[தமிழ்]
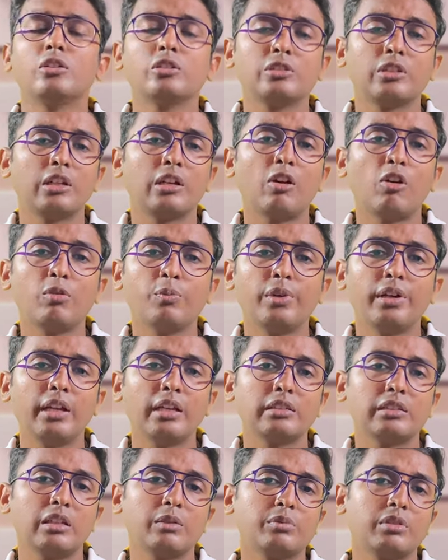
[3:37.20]
ஒரு
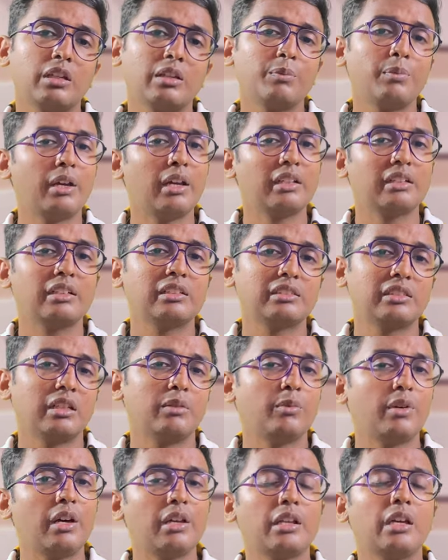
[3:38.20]
கவர்மெண்ட் எக்ஸாம்ஸ் லைக் பேங்க்
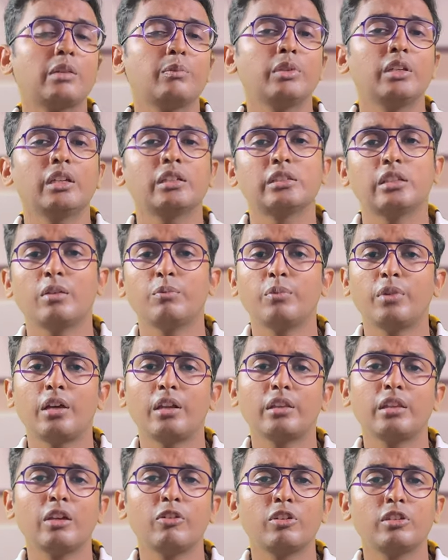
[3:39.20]
எக்ஸாம் ஆர்ஆர்பி எக்ஸாம்
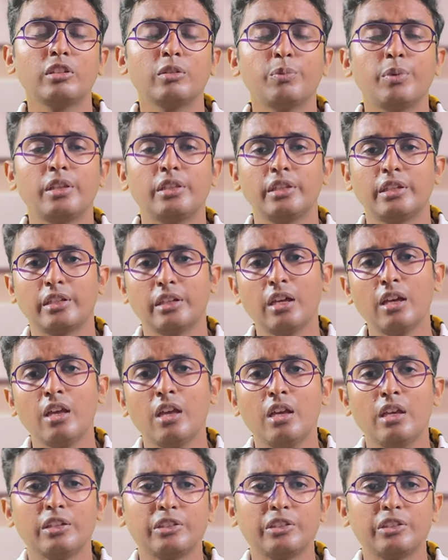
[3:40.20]
மாதிரி தான் வந்து பார்த்தீங்கன்னா